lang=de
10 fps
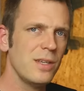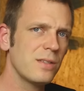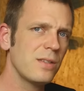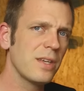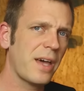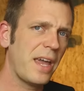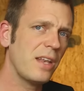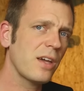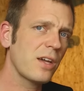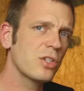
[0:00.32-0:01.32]
ist die
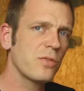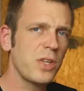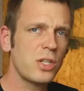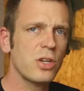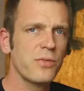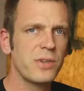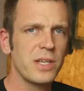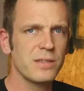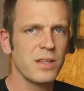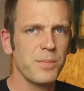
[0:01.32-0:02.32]
rechnerisch
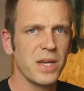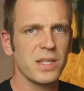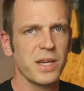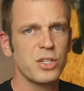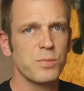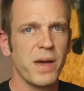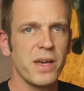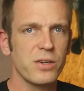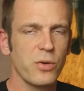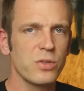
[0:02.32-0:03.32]
wirtschaftlichste
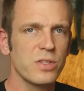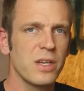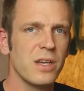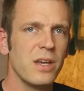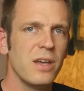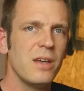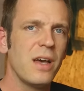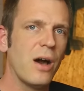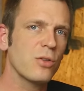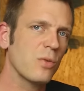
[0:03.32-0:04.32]
Batteriespeichergröße
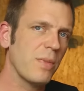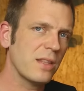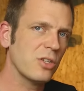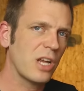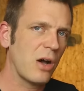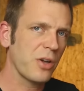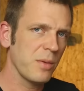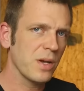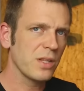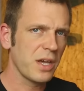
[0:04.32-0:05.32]
automatisch auch
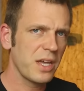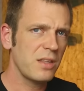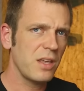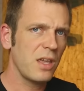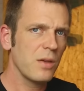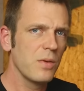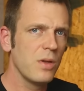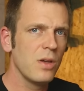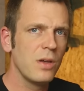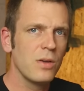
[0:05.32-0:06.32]
immer die richtige?
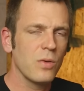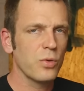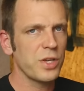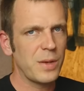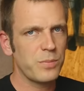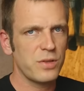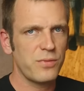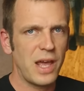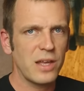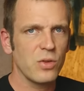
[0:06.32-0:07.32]
Oder gibt es
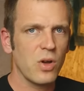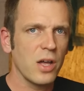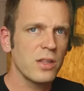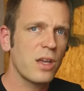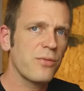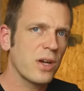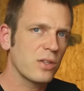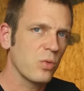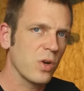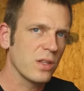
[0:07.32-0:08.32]
vielleicht noch andere
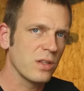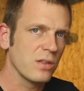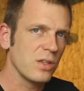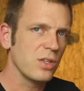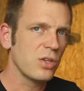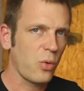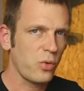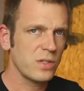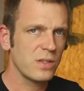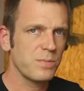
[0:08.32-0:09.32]
Faktoren, die die
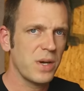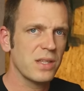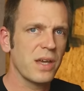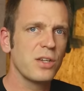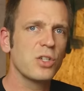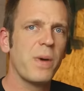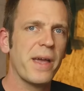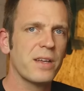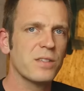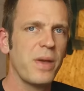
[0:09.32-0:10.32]
Größe des
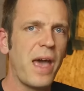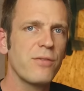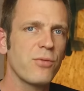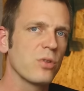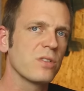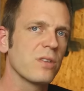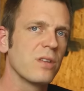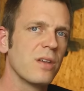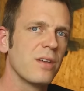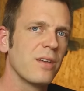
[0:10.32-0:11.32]
Batteriespeichers
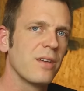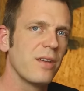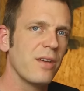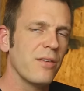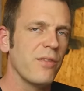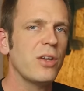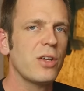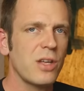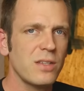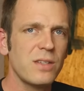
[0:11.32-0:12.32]
beeinflussen? Wenn
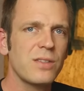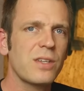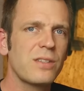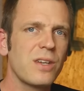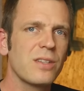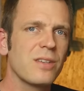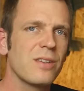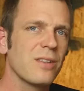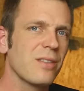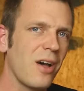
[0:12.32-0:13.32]
euch das interessiert,
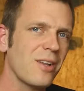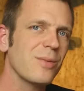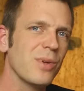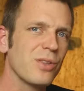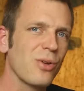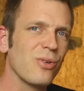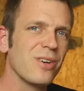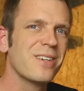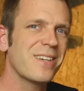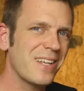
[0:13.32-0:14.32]
nach dem
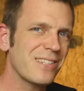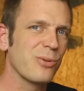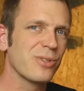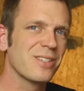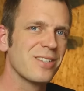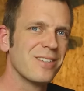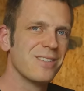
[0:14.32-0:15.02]
Intro geht's los.